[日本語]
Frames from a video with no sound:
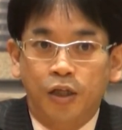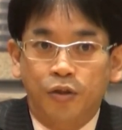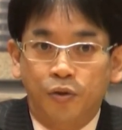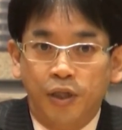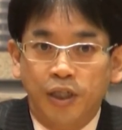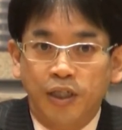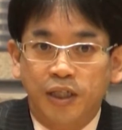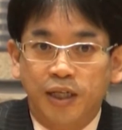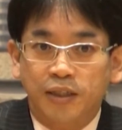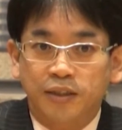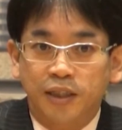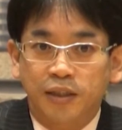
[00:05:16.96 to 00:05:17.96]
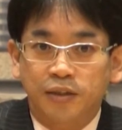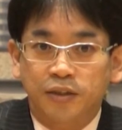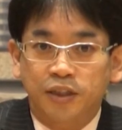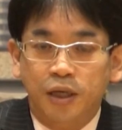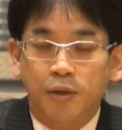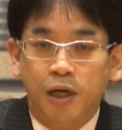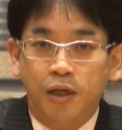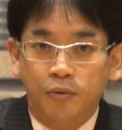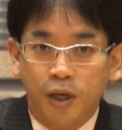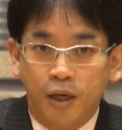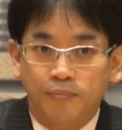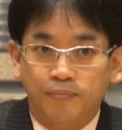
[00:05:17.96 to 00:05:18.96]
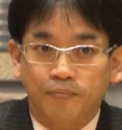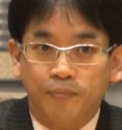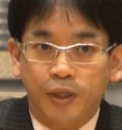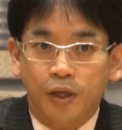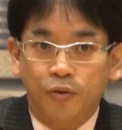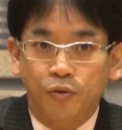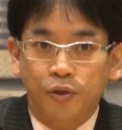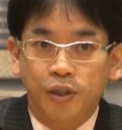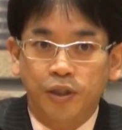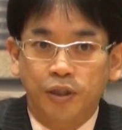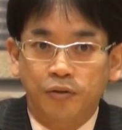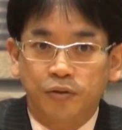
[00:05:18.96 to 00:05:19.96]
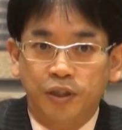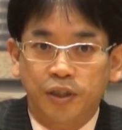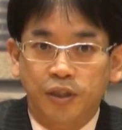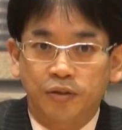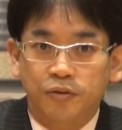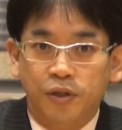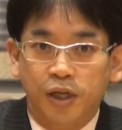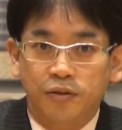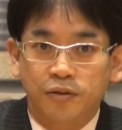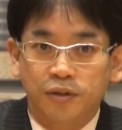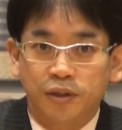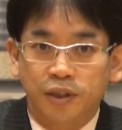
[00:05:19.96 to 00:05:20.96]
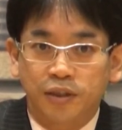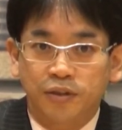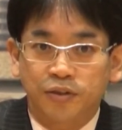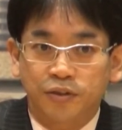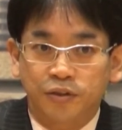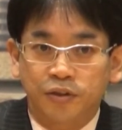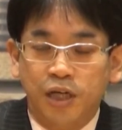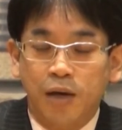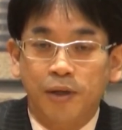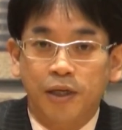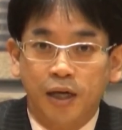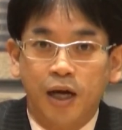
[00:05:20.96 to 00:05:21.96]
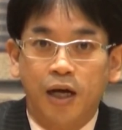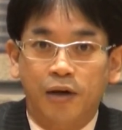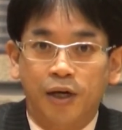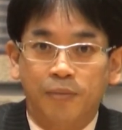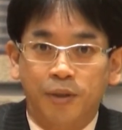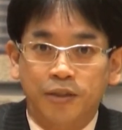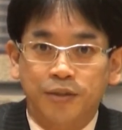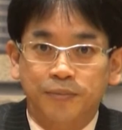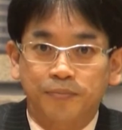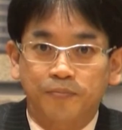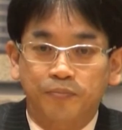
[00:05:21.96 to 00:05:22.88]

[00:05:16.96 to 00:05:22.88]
取引が成立した場合は、取引の成立を確認する画面が現れます。